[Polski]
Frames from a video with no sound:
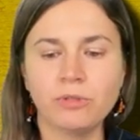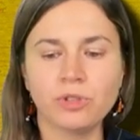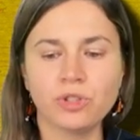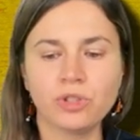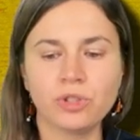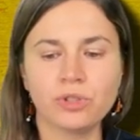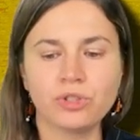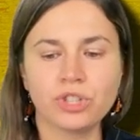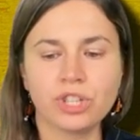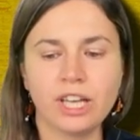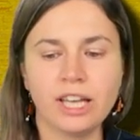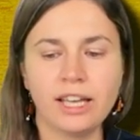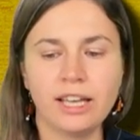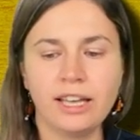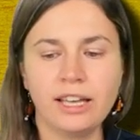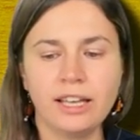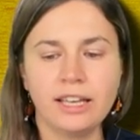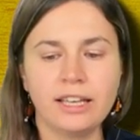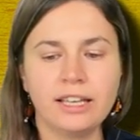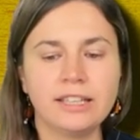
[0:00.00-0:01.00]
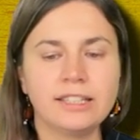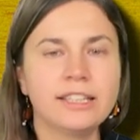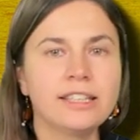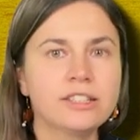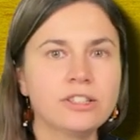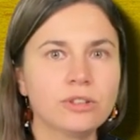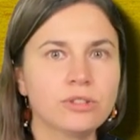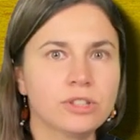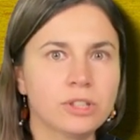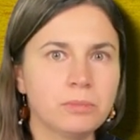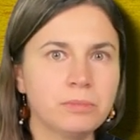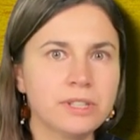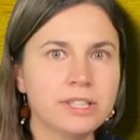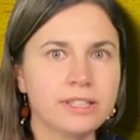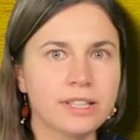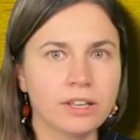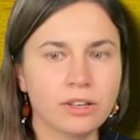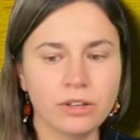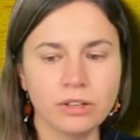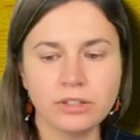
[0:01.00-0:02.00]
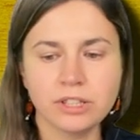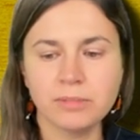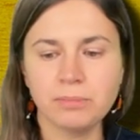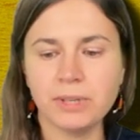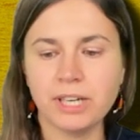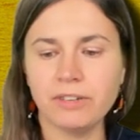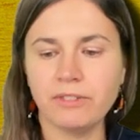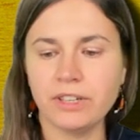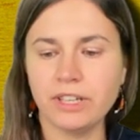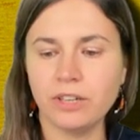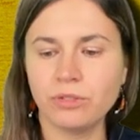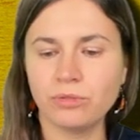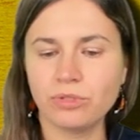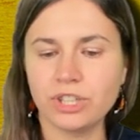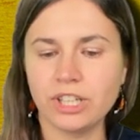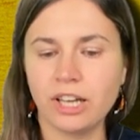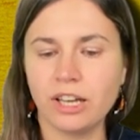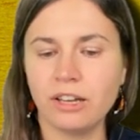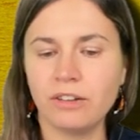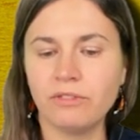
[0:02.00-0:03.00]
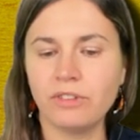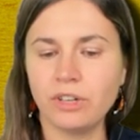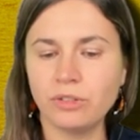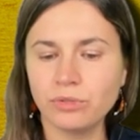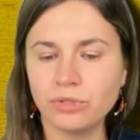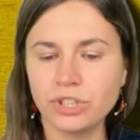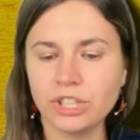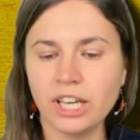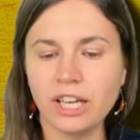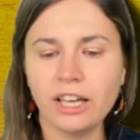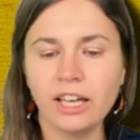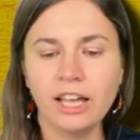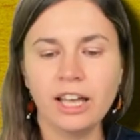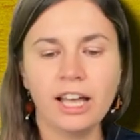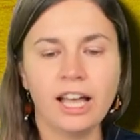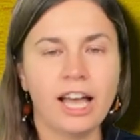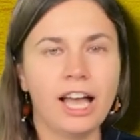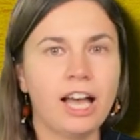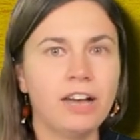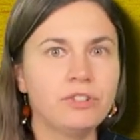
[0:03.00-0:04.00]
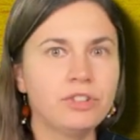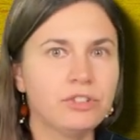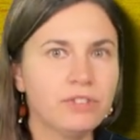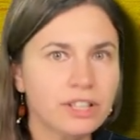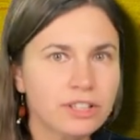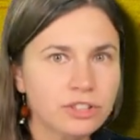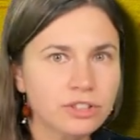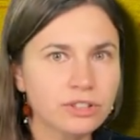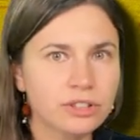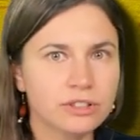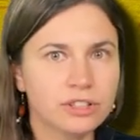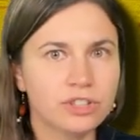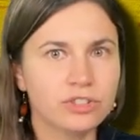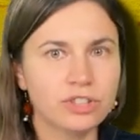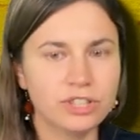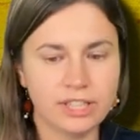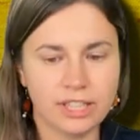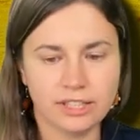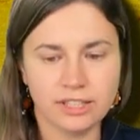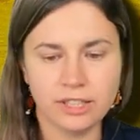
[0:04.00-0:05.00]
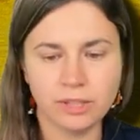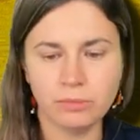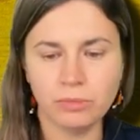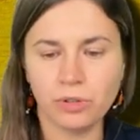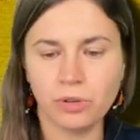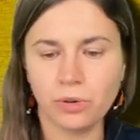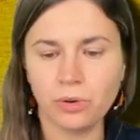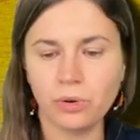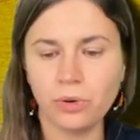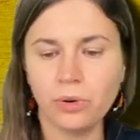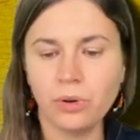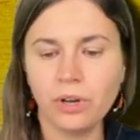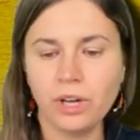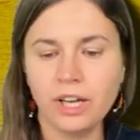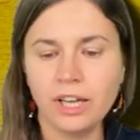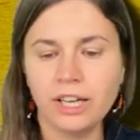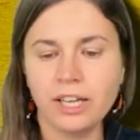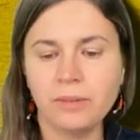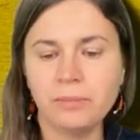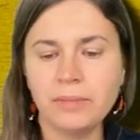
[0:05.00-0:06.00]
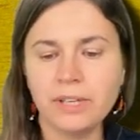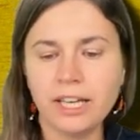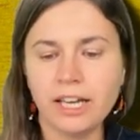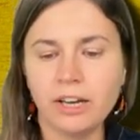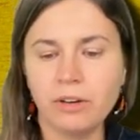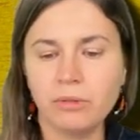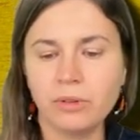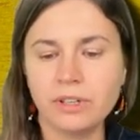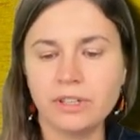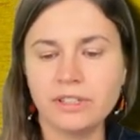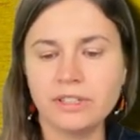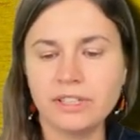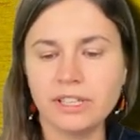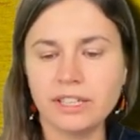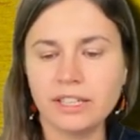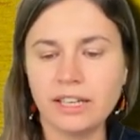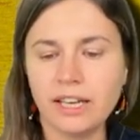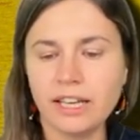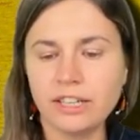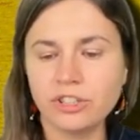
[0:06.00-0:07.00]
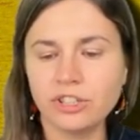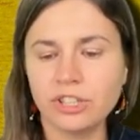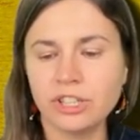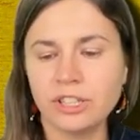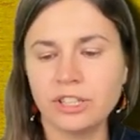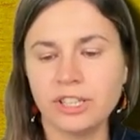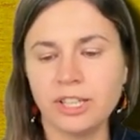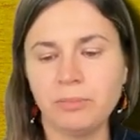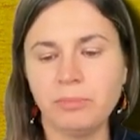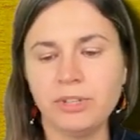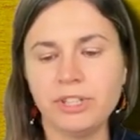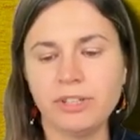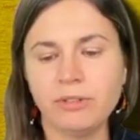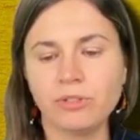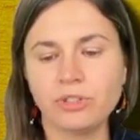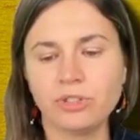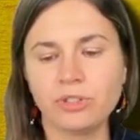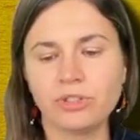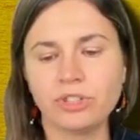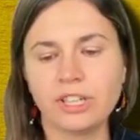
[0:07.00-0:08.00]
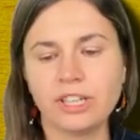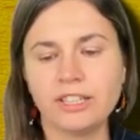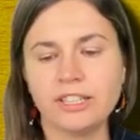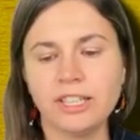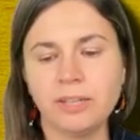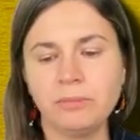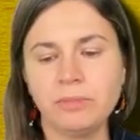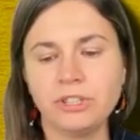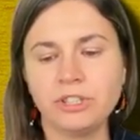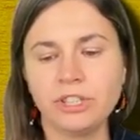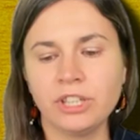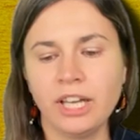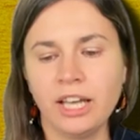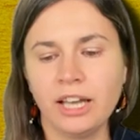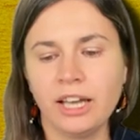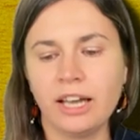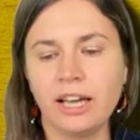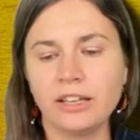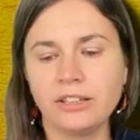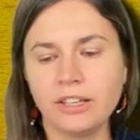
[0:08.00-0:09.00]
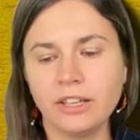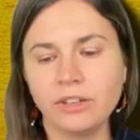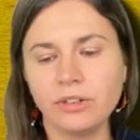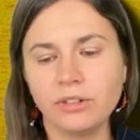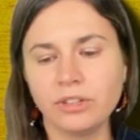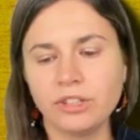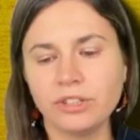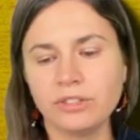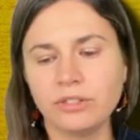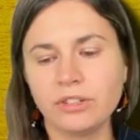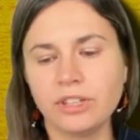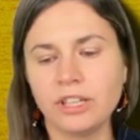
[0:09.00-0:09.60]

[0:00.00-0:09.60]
książkę Nic osobistego, sprawa Janusza Walusia, a w 2013 roku Michał Zichlarz napisał książkę Zabić Haniego, historia